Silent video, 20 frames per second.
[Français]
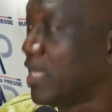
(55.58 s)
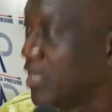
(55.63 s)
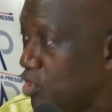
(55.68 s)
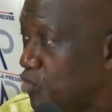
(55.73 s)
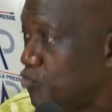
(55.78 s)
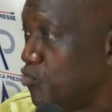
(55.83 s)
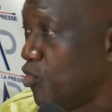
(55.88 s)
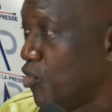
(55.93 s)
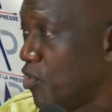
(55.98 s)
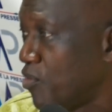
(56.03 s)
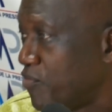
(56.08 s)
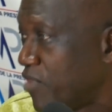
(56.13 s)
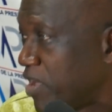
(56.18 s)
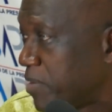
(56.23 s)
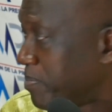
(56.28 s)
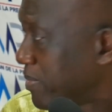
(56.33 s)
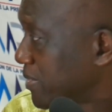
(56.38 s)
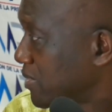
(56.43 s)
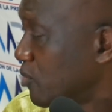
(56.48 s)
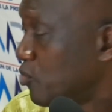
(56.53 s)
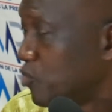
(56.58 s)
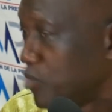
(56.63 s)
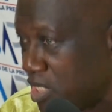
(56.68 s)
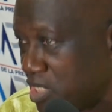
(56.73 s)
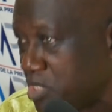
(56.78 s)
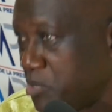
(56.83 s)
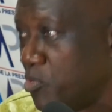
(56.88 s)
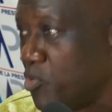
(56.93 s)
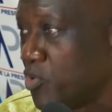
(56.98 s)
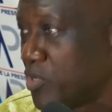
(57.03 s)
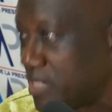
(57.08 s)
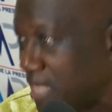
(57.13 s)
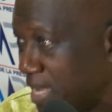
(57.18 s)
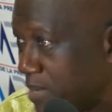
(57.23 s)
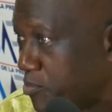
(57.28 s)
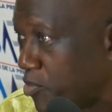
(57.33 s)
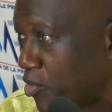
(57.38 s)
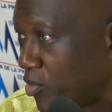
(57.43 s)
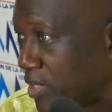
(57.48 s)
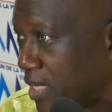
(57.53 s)
que nous voulons faire parce que nous estimons que c'est
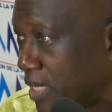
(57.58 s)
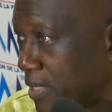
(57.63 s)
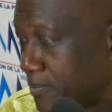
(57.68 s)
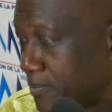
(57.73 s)
important.